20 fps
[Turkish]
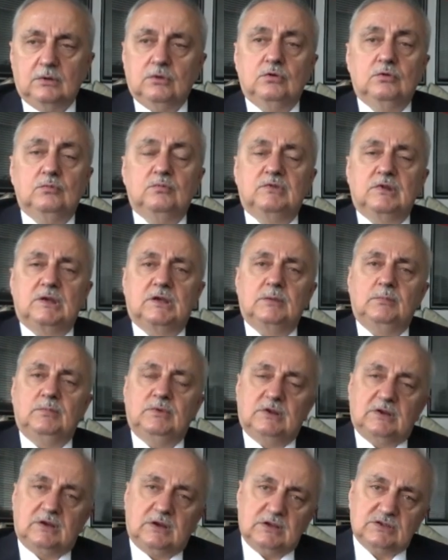Önümüzdeki
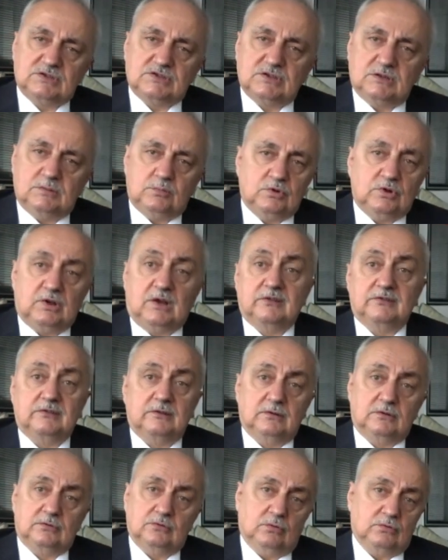birkaç yıl bunun
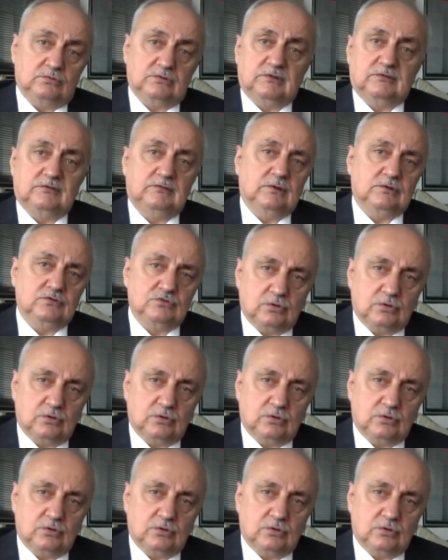hazırlık noktasında